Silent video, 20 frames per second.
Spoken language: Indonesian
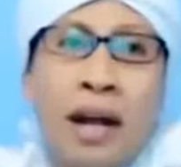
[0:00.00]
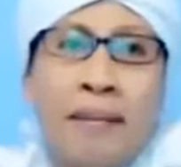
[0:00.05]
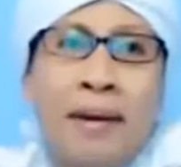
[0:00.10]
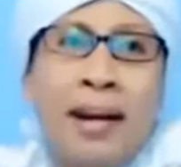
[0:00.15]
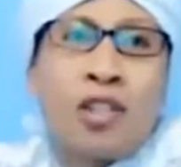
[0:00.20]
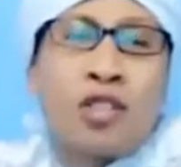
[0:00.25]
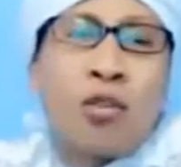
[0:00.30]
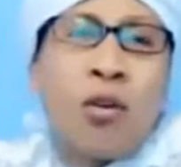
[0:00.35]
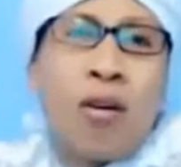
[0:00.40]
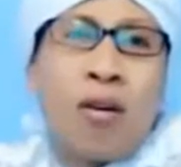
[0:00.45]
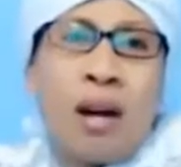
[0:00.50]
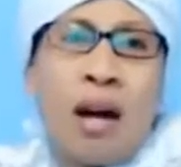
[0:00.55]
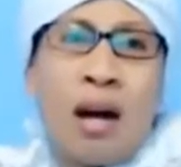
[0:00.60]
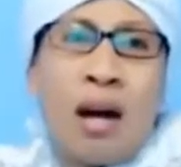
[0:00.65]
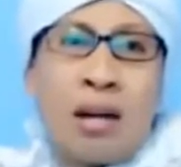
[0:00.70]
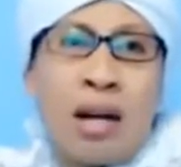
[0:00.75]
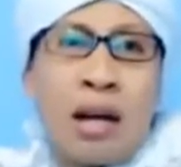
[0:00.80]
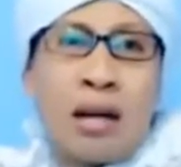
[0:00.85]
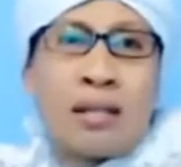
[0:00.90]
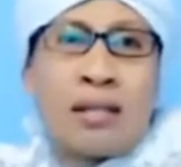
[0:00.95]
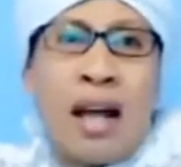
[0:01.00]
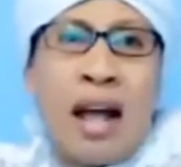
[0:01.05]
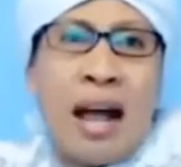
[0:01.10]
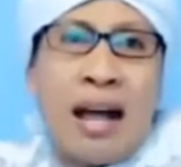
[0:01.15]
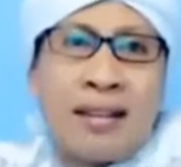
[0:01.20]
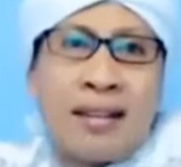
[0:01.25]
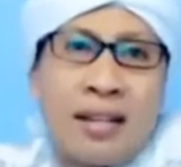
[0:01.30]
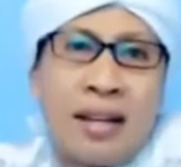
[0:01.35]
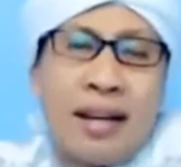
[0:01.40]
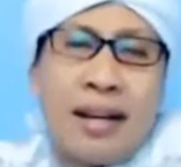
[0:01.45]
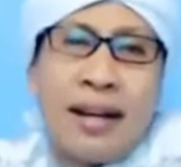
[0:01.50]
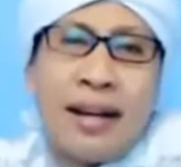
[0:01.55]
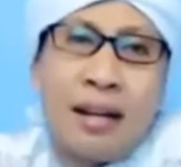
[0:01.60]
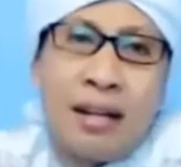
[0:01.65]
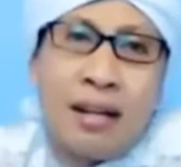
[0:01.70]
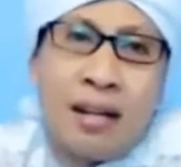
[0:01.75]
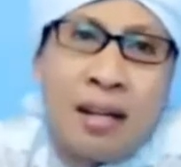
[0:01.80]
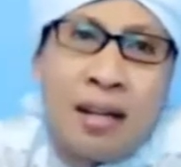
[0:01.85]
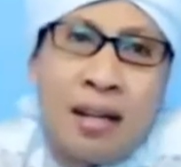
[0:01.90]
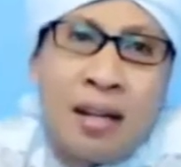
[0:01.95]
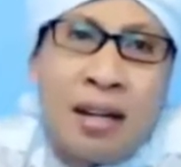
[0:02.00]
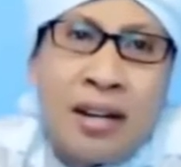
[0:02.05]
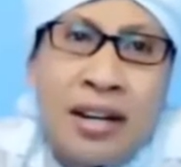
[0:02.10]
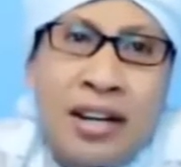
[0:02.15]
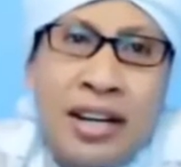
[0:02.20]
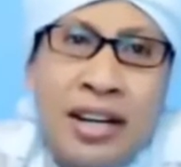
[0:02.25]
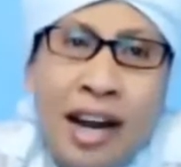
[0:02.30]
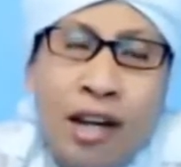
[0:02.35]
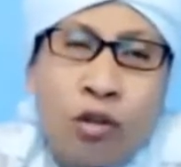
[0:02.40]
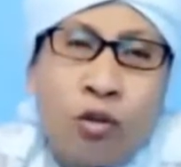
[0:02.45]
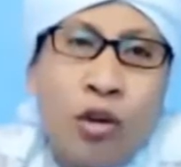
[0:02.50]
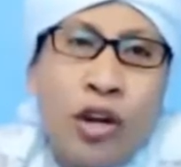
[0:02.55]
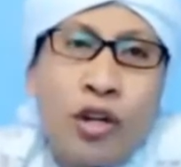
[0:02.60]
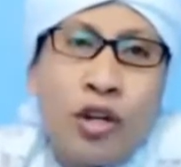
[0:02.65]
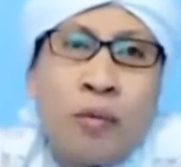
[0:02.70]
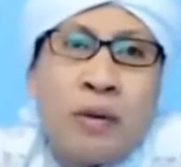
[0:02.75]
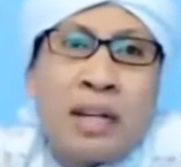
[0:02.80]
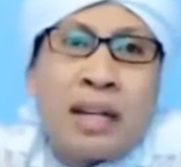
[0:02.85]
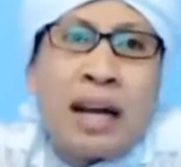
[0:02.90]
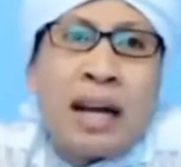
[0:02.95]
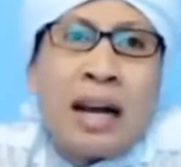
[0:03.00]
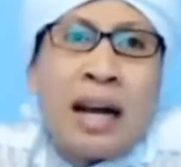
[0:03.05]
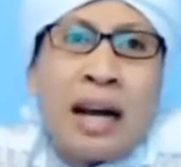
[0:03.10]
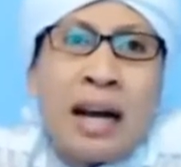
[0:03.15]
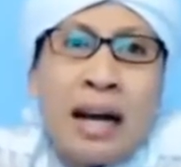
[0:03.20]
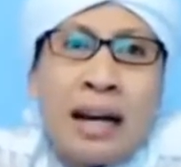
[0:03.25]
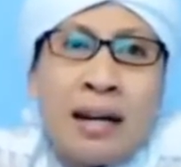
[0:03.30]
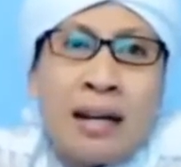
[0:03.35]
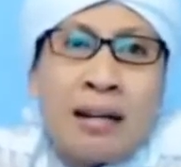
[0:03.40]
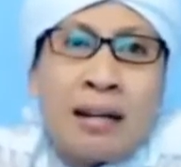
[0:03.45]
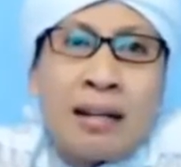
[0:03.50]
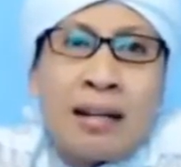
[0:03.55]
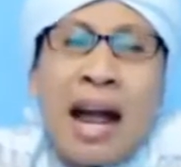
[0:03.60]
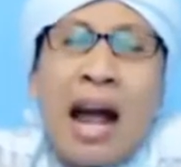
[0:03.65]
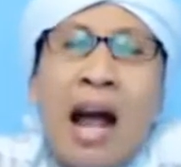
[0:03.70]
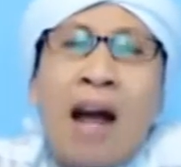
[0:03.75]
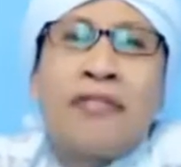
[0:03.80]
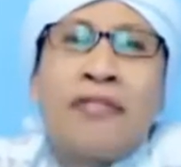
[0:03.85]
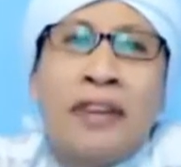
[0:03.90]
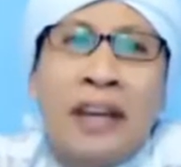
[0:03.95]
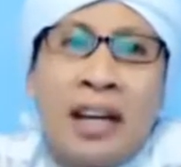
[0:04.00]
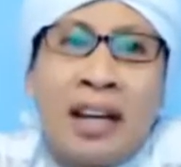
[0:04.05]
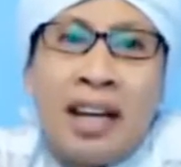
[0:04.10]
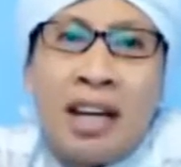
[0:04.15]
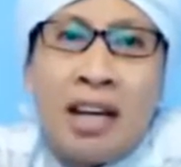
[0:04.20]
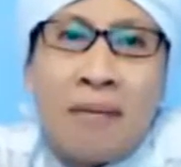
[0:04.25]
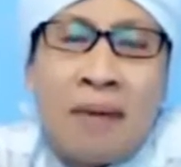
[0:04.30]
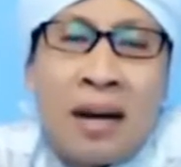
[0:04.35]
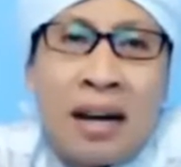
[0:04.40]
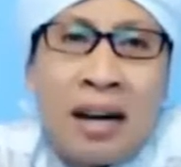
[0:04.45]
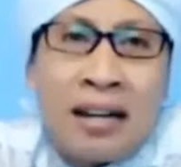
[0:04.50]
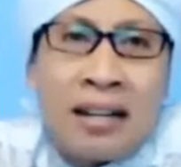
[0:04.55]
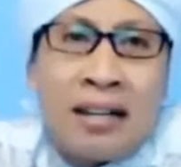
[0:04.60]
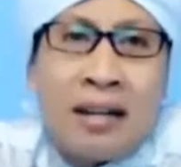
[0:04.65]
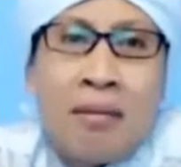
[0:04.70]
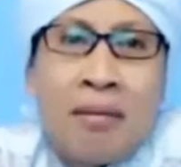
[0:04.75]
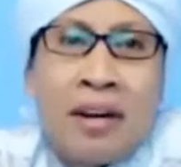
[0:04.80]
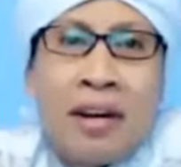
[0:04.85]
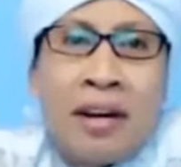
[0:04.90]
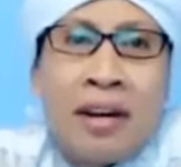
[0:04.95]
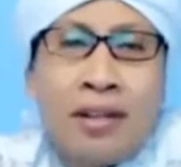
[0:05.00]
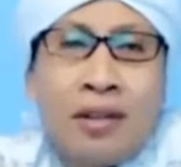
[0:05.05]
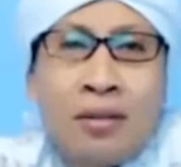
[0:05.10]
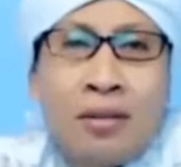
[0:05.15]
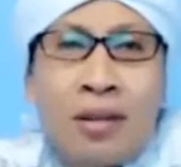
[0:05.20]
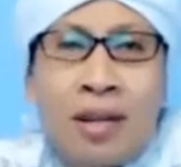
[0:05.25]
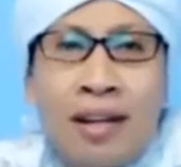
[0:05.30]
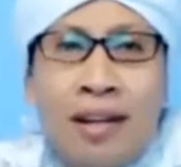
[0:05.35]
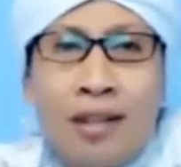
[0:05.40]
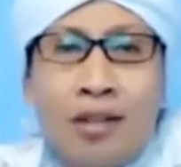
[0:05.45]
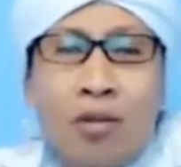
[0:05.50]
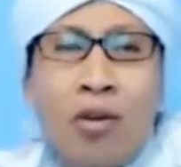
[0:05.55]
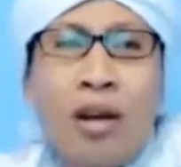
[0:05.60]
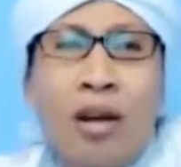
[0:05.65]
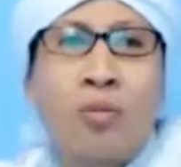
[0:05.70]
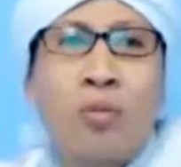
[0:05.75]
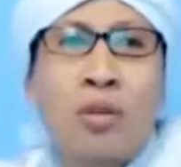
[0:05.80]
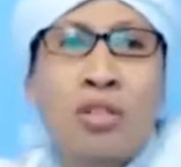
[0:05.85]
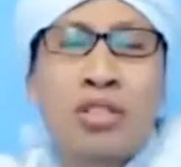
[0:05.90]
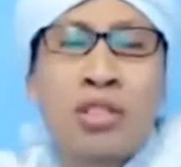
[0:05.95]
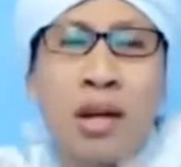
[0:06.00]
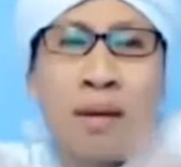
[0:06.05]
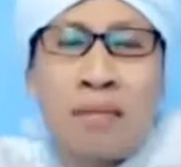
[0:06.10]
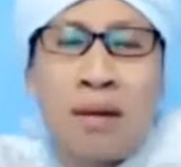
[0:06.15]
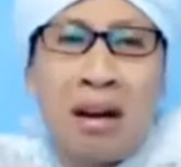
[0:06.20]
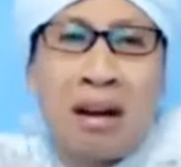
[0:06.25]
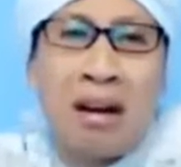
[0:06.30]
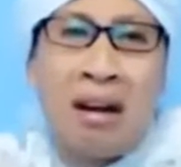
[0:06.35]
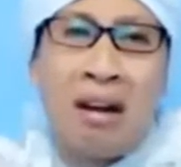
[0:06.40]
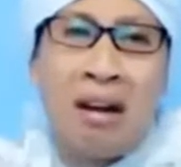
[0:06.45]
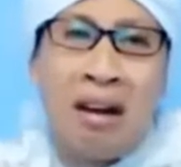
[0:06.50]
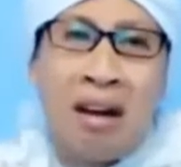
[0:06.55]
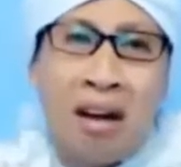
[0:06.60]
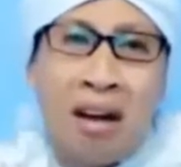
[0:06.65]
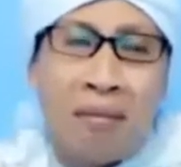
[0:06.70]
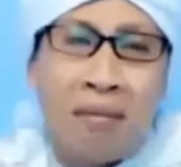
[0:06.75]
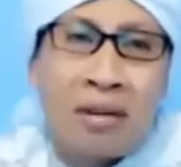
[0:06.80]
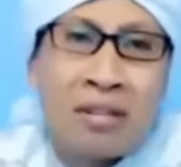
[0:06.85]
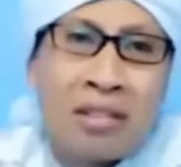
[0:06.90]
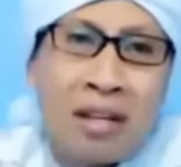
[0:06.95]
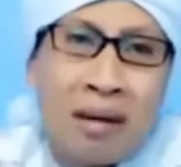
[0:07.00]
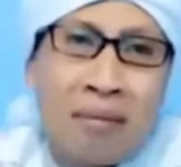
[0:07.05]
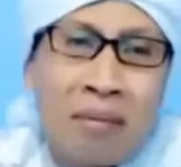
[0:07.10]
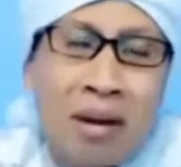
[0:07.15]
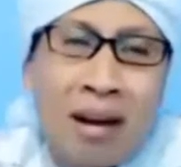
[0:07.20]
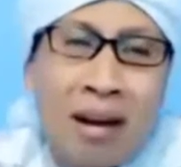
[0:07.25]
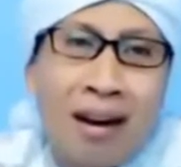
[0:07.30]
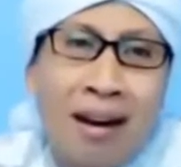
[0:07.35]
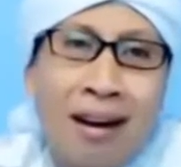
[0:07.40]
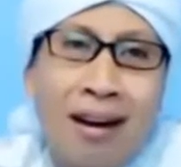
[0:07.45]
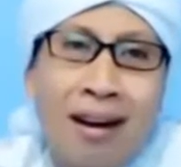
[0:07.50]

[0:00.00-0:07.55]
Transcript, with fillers: bagaimana seorang raksasa yang dia itu hidup di kalangan kafir lah ibaratnya begitu kan itu kan bersama bersama